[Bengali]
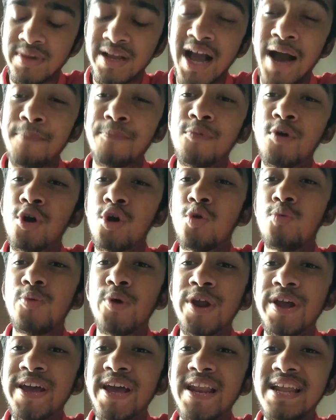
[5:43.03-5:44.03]
গাপকুকে
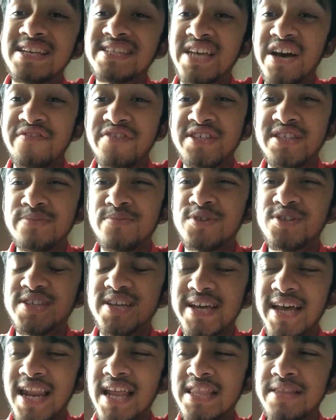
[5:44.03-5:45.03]
উপরে খেলিয়ে জাভে
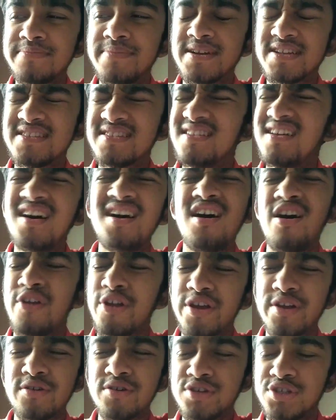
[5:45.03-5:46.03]
সিমসকে খেলাতে পারতেন না
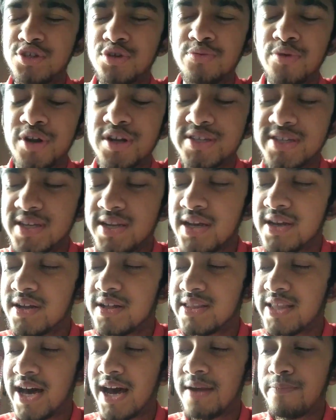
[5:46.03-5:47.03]
অনেক কিছু বলেছেন
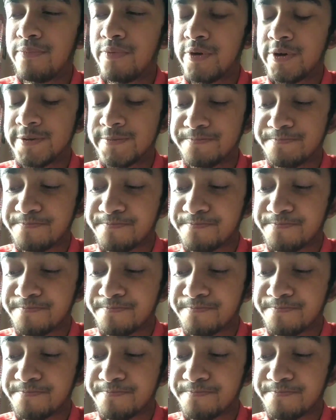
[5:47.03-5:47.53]
তারপর